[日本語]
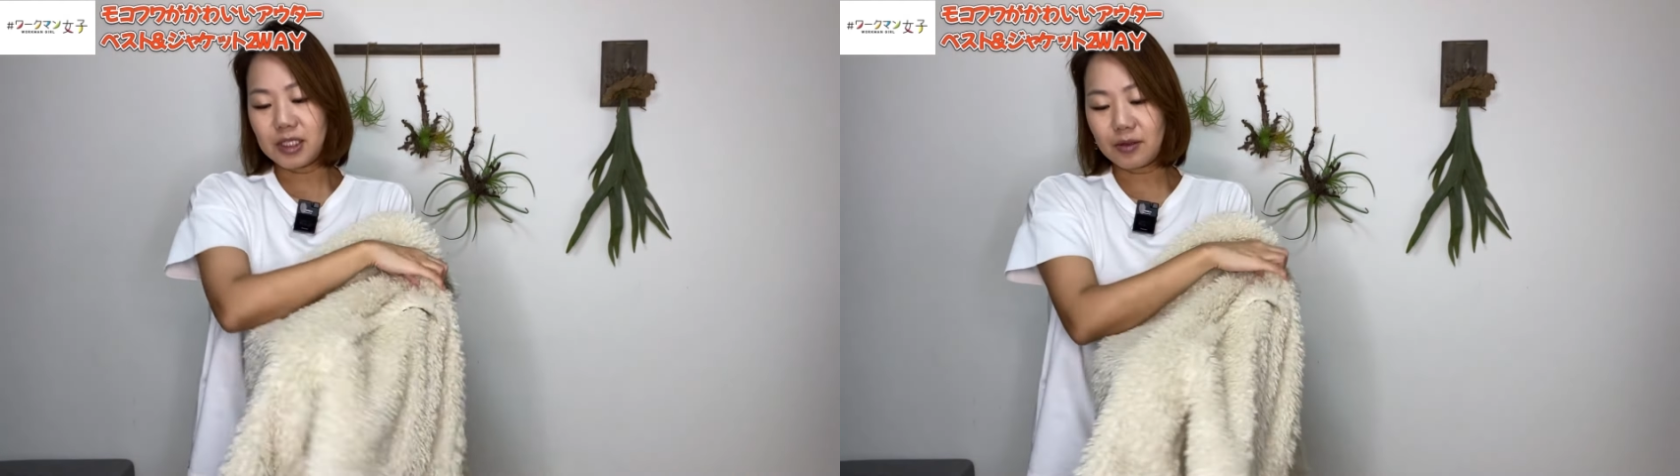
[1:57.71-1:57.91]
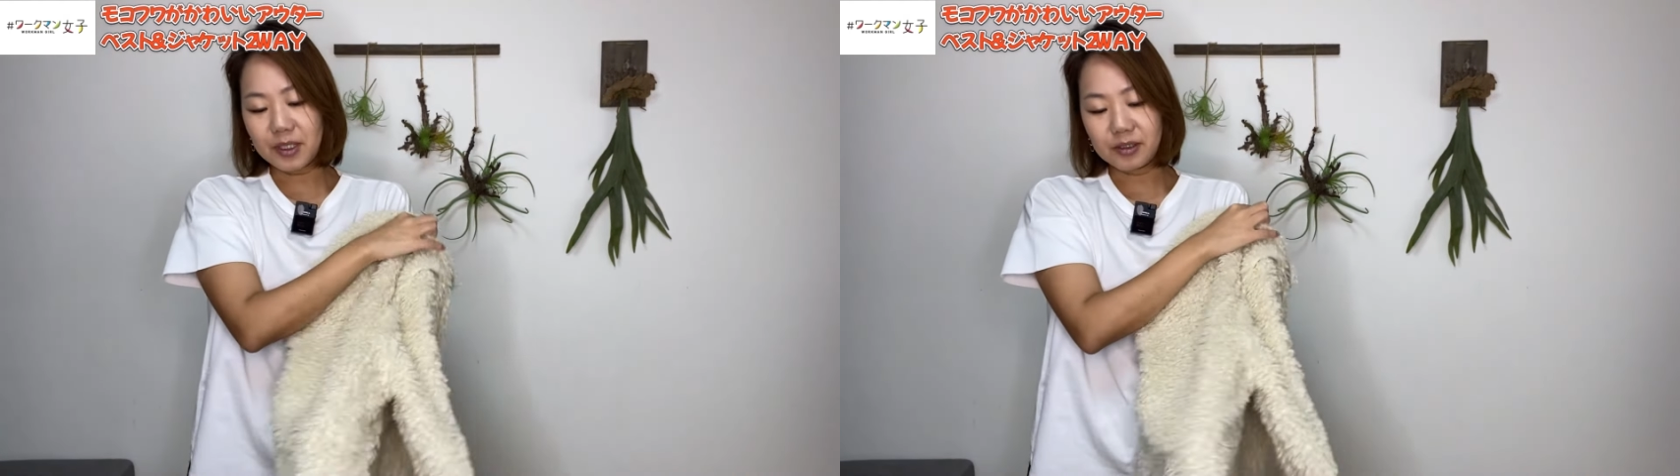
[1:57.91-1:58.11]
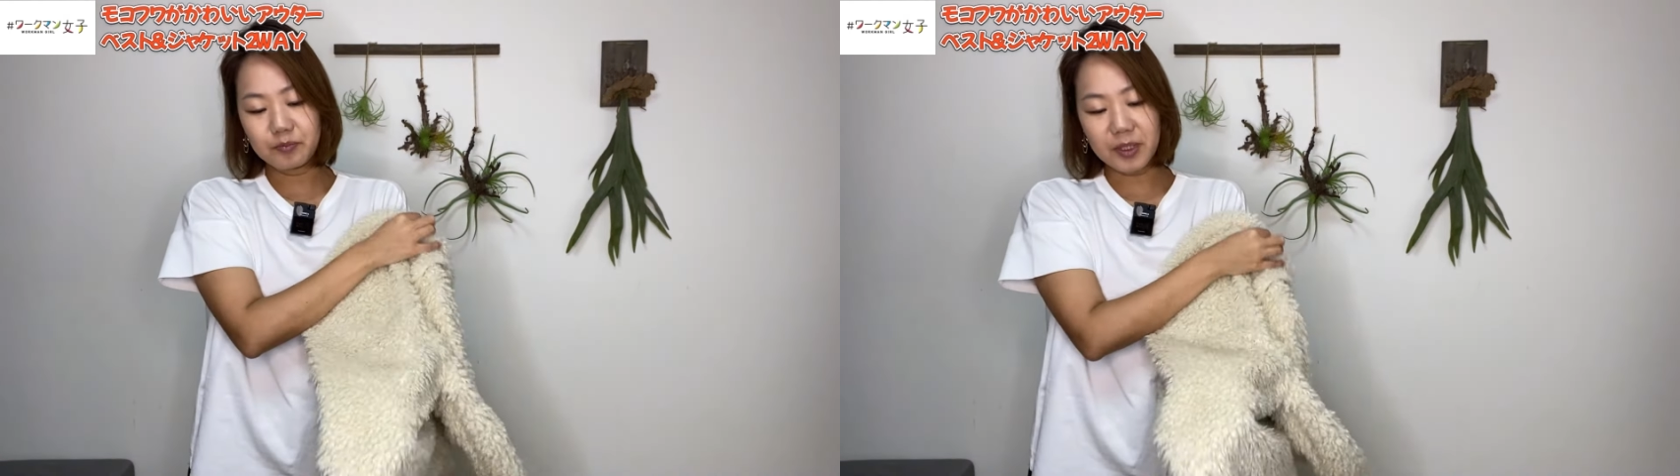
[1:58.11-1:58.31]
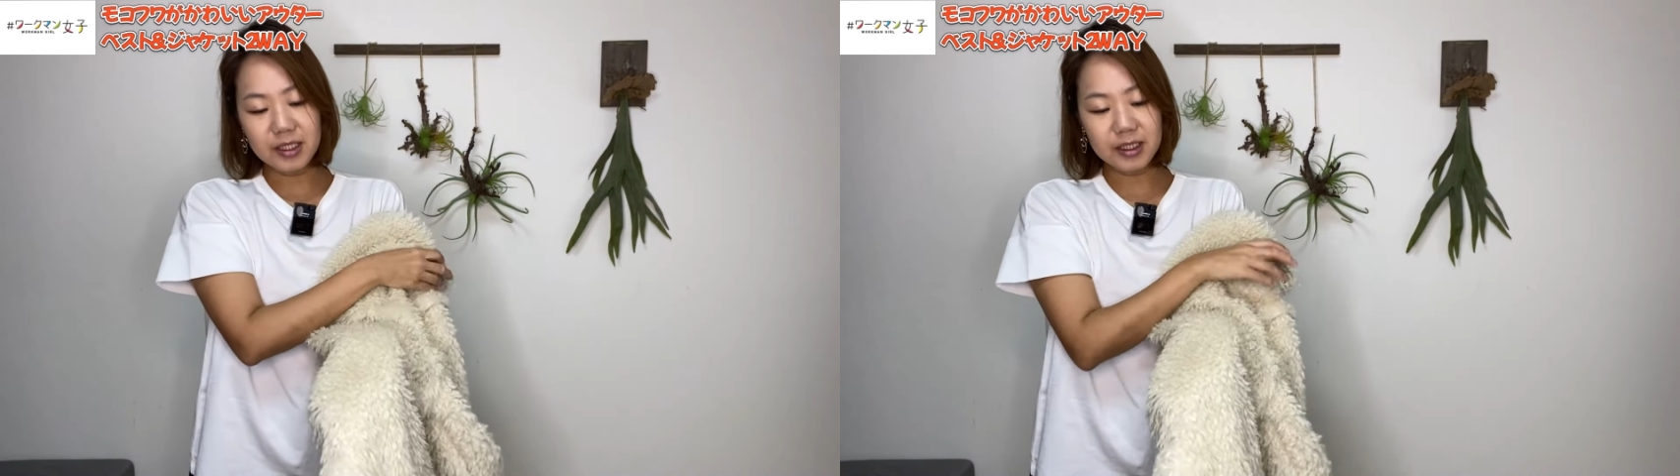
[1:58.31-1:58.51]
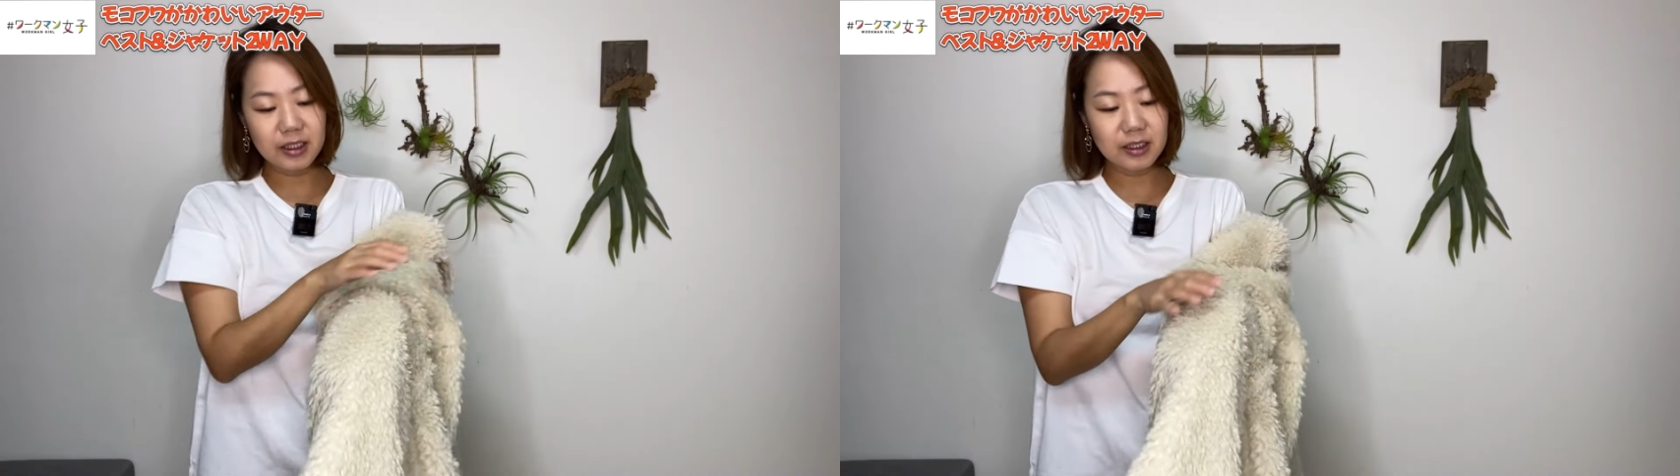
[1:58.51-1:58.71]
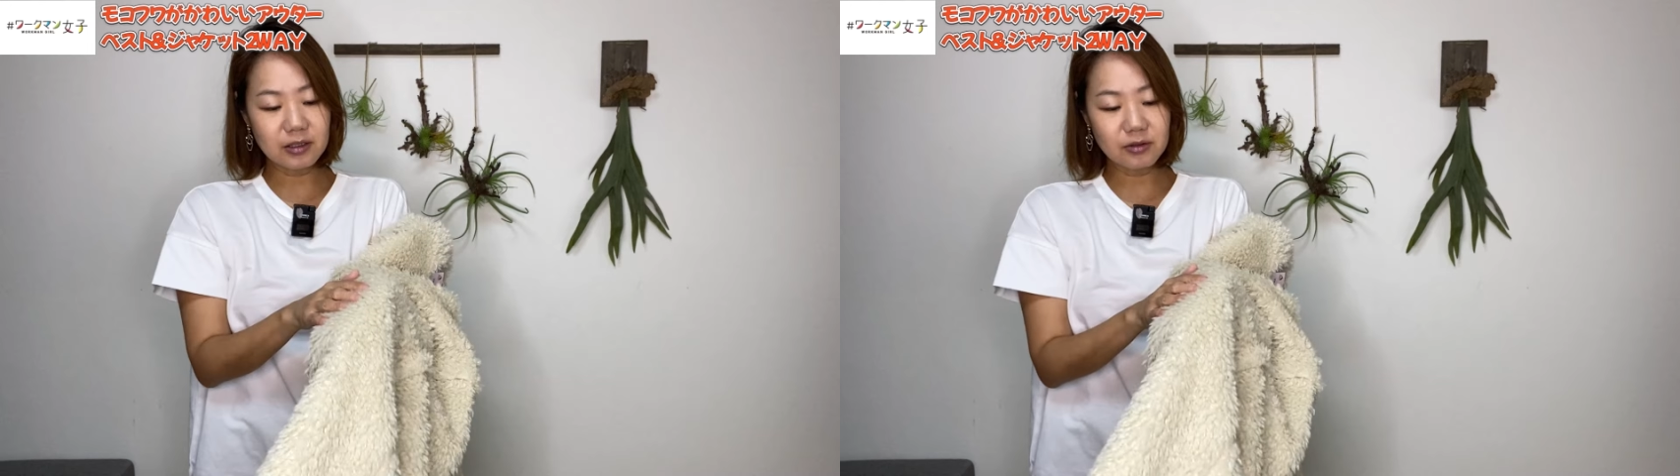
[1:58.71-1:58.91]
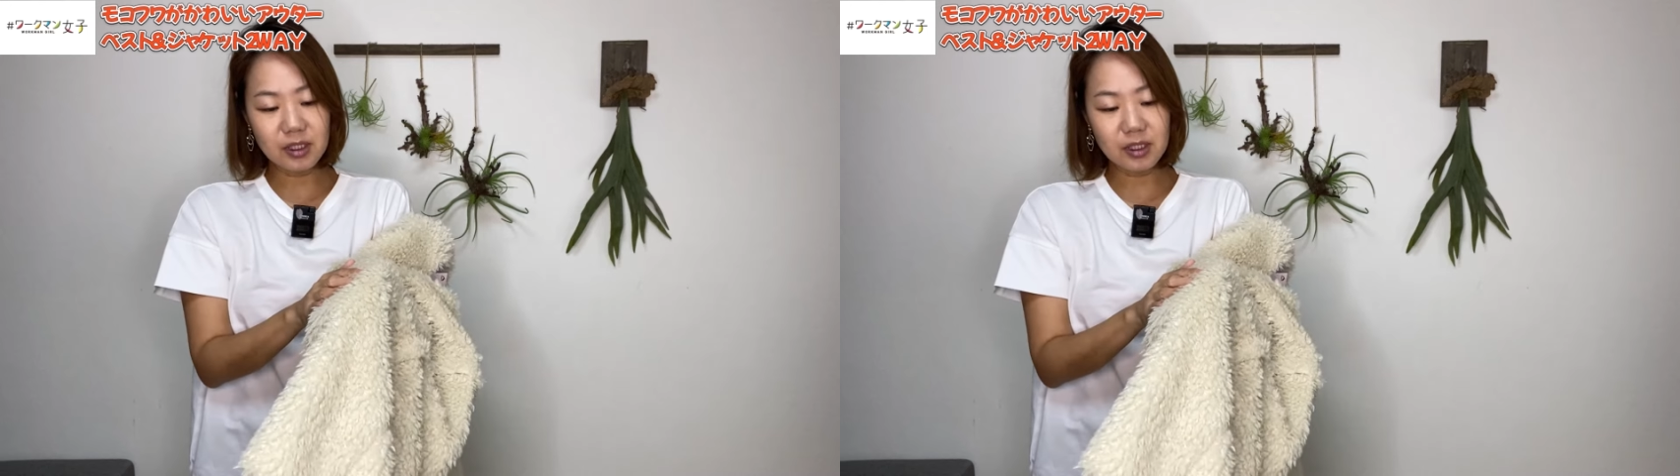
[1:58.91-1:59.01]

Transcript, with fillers: まあ、やっぱ一般的になんと